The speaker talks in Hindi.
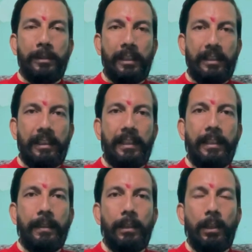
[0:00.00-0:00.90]
करते हैं
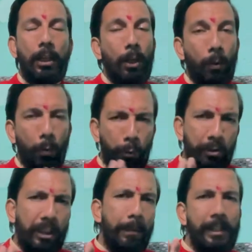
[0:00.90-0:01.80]

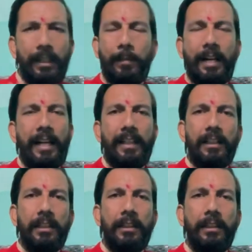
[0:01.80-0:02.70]
उसका भी हमारा एक
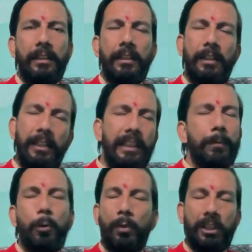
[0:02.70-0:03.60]
नियम
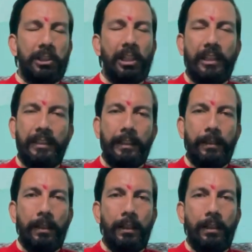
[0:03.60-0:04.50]
होना चाहिए
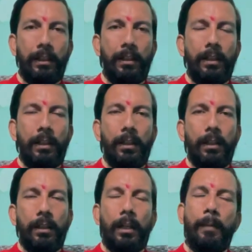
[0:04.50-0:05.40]

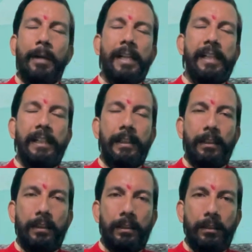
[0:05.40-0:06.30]
हमारी
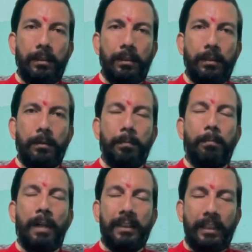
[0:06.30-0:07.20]

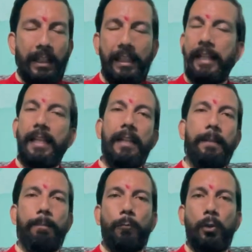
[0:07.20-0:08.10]
माताएं हैं
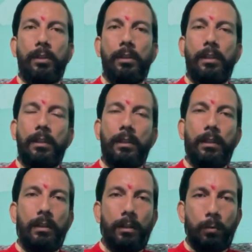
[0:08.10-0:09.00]

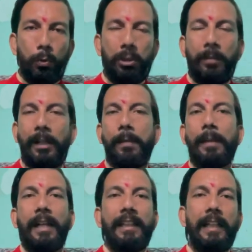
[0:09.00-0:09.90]
कुछ हमारे
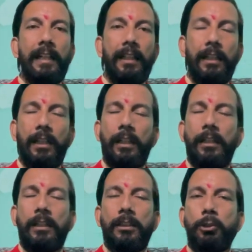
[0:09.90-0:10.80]
भाई हैं
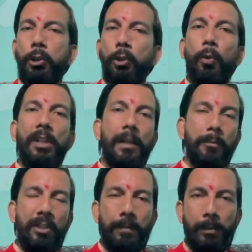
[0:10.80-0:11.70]
जिन्होंने
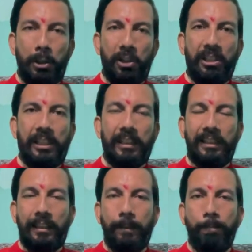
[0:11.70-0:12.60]
हमसे प्रश्न किया
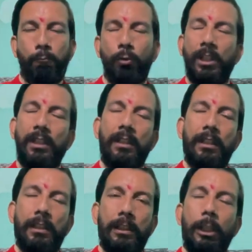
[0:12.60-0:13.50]
था
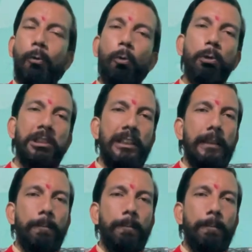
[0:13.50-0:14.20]
कि गुरु जी